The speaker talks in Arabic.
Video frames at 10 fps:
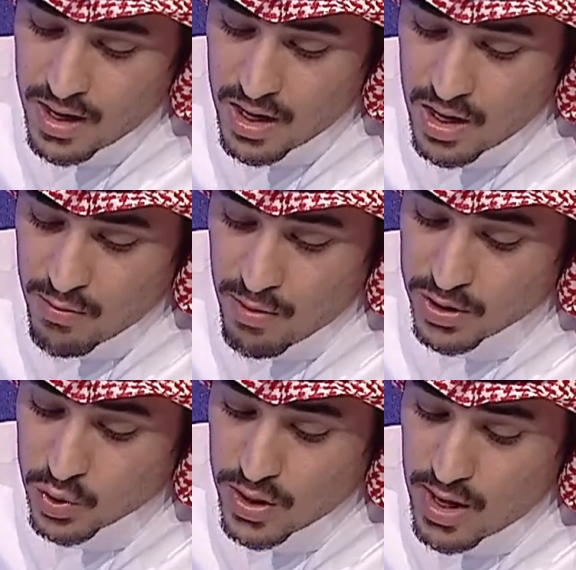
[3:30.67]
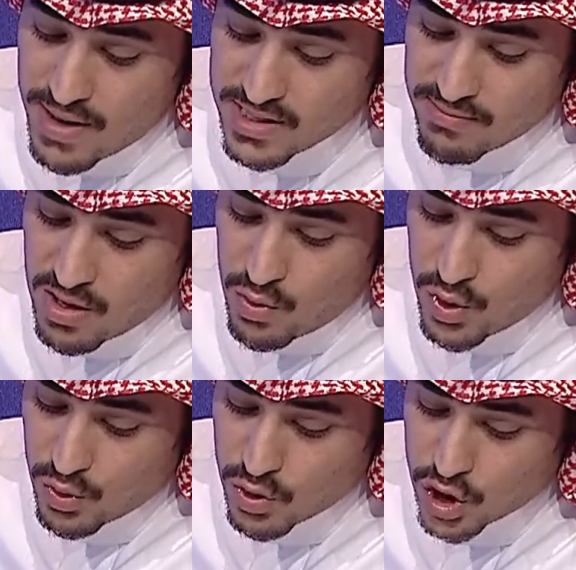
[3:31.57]
آه ام عمر تقول يا مازن ما هو
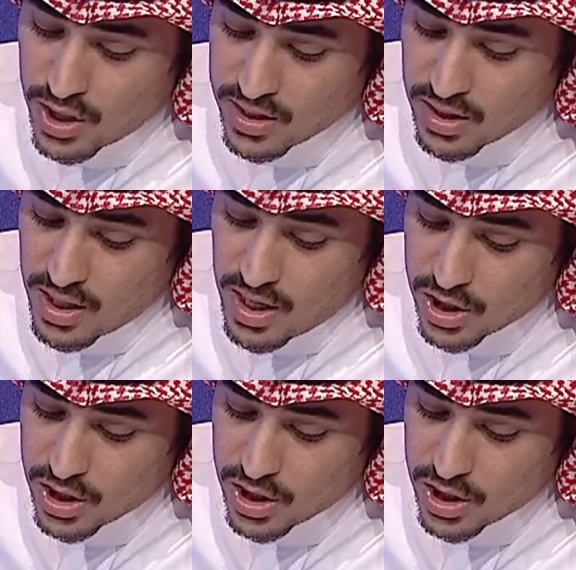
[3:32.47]
عذر كل شيء حاطينه